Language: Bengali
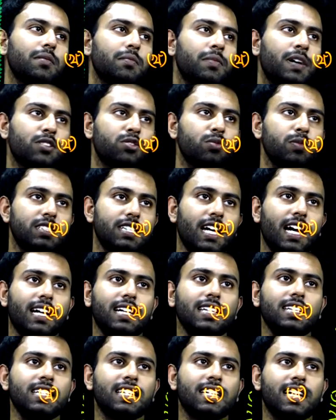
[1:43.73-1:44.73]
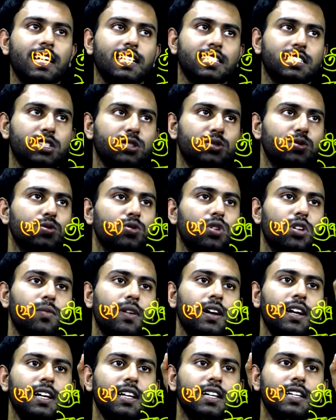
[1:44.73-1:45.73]
বা তুমি যাকে নিয়ে কাজটা শুরু
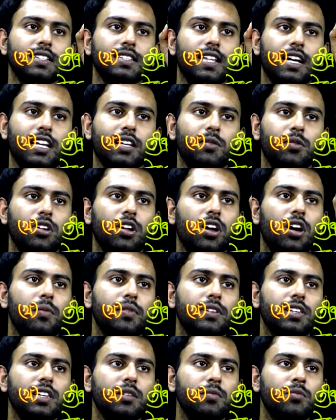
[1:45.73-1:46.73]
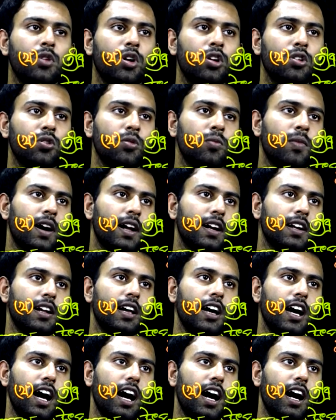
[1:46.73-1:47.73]
করবা তাকে বলা হবে কি মনোমার
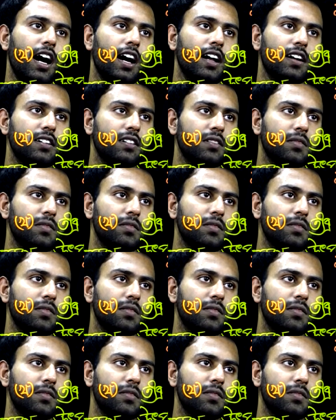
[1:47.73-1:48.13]
আর